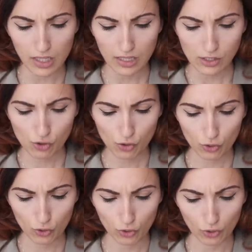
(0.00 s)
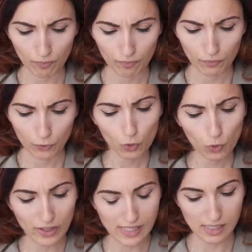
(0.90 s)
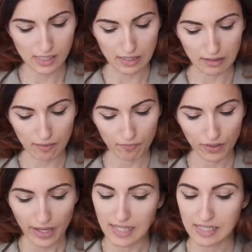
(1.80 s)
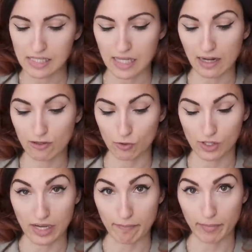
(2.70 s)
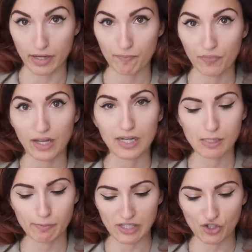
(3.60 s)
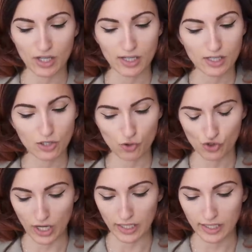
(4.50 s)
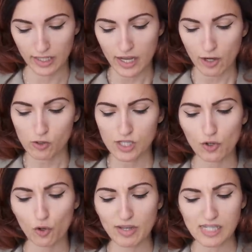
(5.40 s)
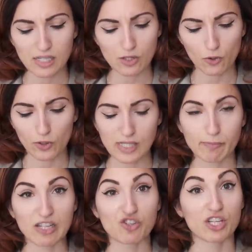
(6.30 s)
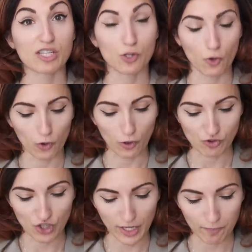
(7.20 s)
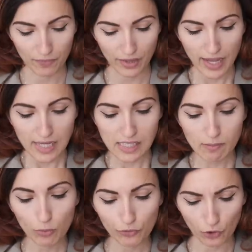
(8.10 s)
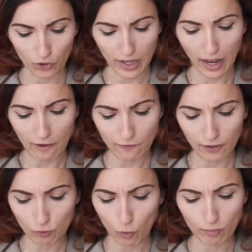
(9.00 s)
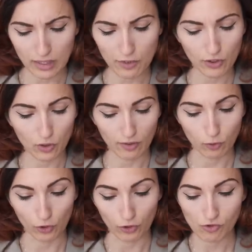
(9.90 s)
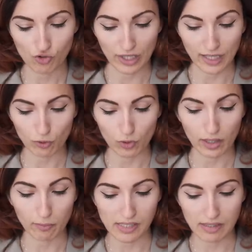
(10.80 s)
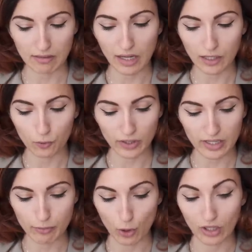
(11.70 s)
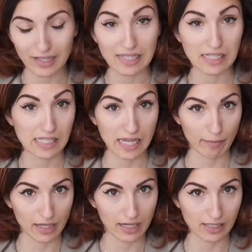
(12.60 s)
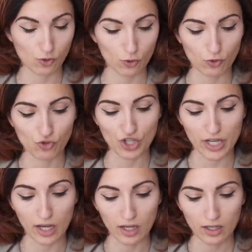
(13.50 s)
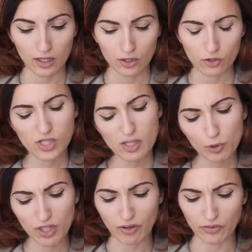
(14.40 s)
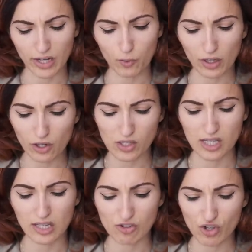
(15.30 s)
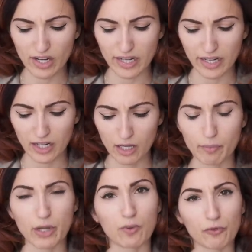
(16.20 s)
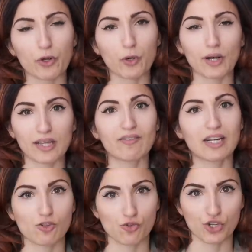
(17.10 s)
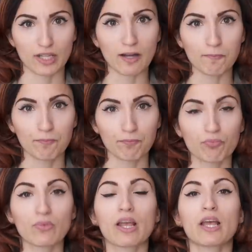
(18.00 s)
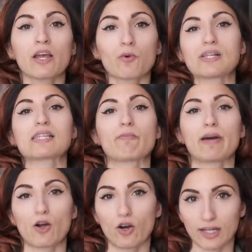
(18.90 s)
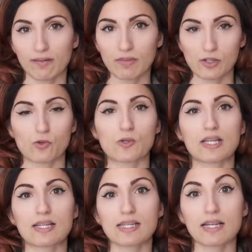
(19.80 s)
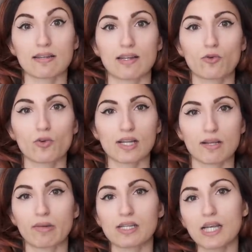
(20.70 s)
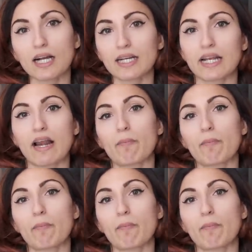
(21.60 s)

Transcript: Sono dunque esistite, esisteranno sempre le specie sociali, così come esistono le specie zoologiche. Se Buffon ha fatto un magnifico lavoro cercando di rappresentare in un libro l'insieme della zoologia, non si poteva fare qualcosa del genere per quanto riguardava le società? Queste parole sono state scritte da Honoré de Balzac nella